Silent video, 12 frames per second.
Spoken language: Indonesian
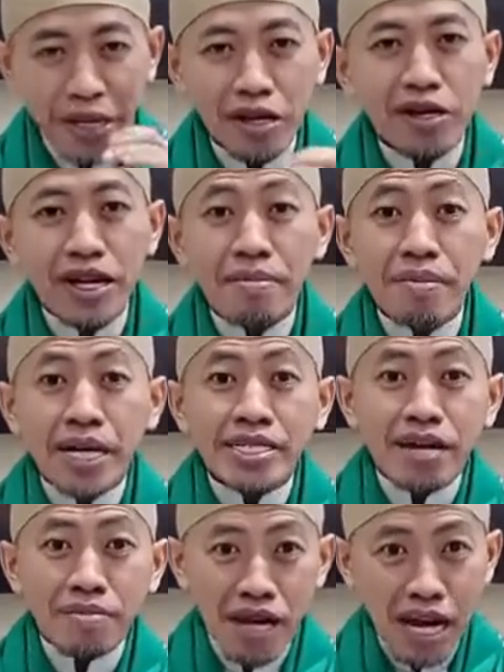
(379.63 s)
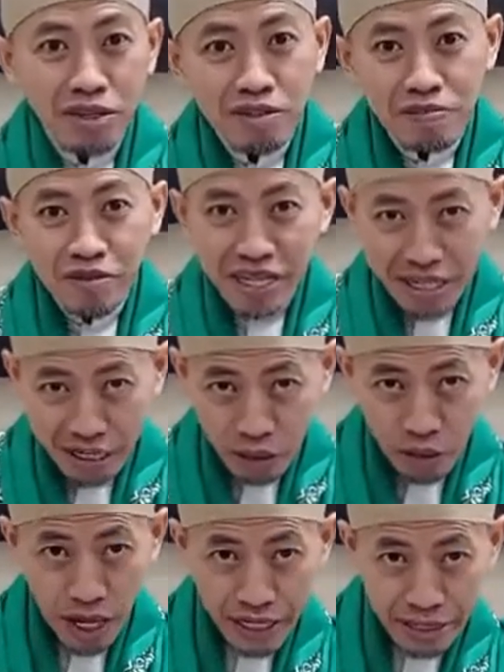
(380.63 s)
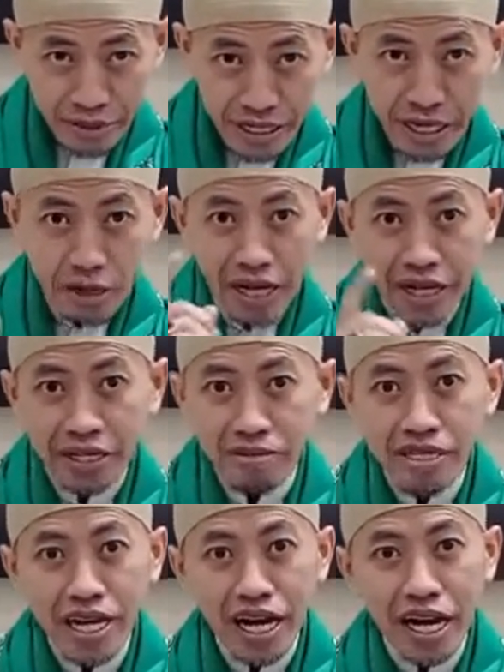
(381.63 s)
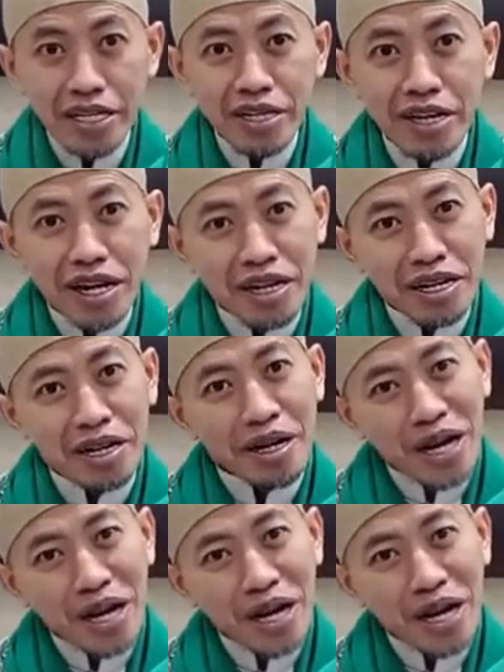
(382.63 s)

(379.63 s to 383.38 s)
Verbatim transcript: Orang banyak mengaku punya sesuatu. Ikhwah yang dimuliakan oleh Allah.